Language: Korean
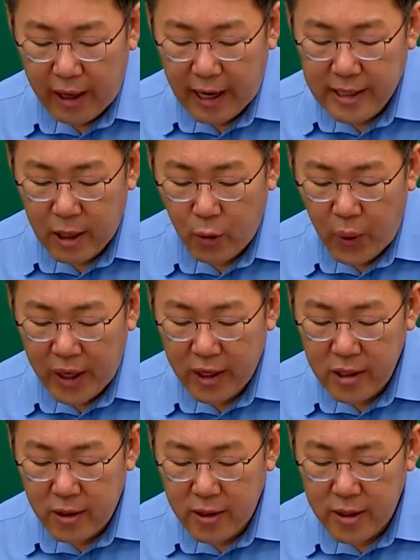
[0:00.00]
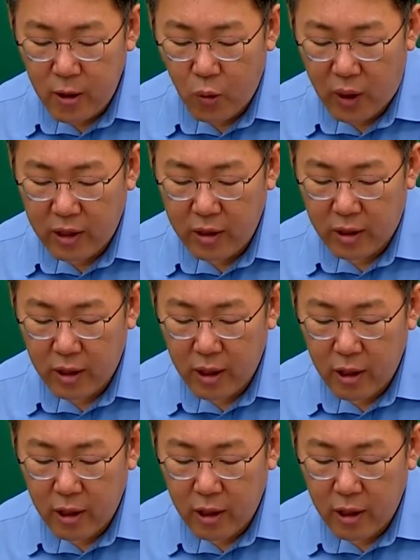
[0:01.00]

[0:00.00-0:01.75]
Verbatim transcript: 가장 획기적인 성과는